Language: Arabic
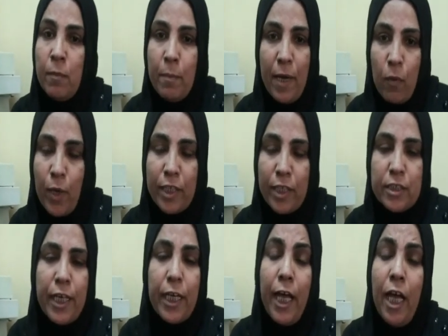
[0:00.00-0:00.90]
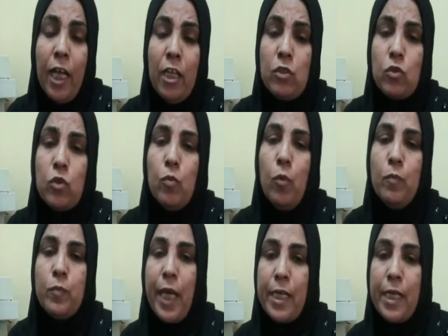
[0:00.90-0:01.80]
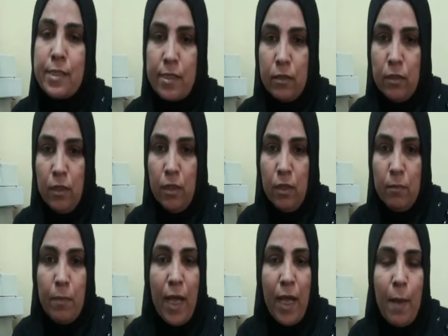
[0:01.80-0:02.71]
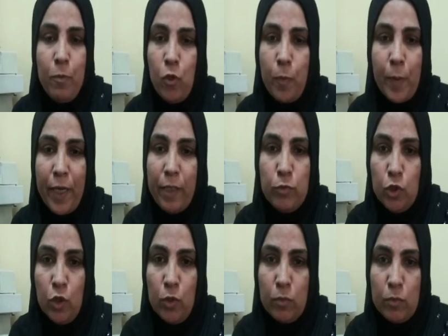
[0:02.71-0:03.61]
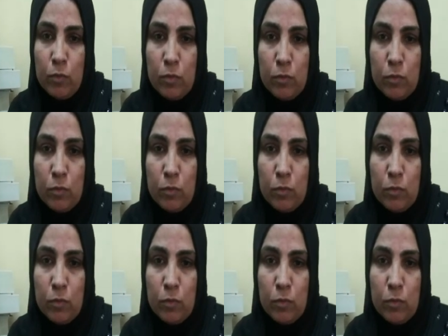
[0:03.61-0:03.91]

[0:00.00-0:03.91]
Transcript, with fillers: ما وكان داخل حالته ممتازة ما قابله بكام يوم